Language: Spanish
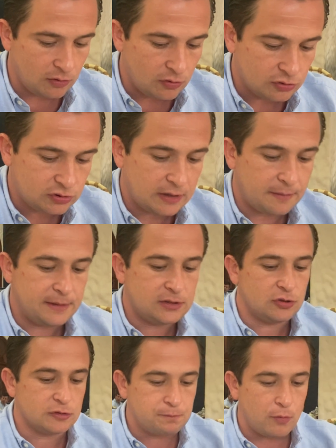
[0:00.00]
los
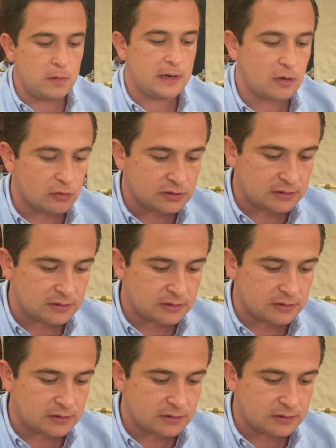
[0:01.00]
servicios públicos